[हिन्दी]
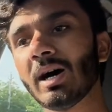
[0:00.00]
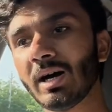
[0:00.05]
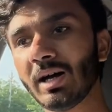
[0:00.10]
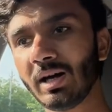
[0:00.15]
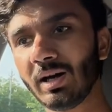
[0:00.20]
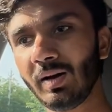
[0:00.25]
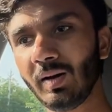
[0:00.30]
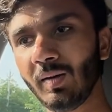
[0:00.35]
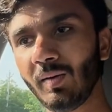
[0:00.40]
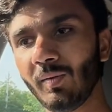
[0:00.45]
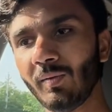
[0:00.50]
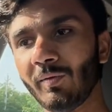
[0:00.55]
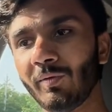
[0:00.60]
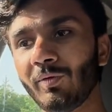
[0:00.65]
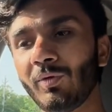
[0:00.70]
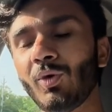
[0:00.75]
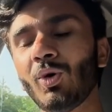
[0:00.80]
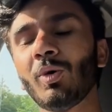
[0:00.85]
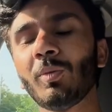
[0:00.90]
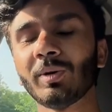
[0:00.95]
है
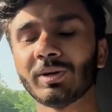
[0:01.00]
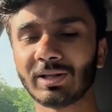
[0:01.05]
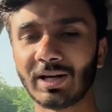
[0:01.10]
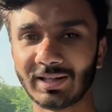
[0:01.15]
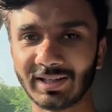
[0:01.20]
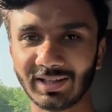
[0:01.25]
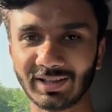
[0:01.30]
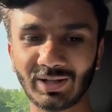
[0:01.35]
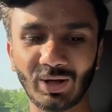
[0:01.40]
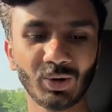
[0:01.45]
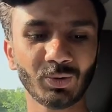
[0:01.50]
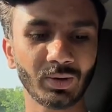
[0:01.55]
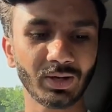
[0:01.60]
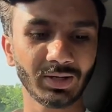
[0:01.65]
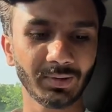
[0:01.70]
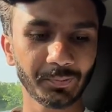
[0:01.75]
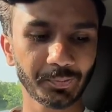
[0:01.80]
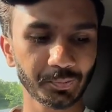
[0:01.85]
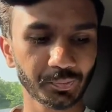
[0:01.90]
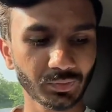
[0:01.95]
वो बता देता हूँ भाई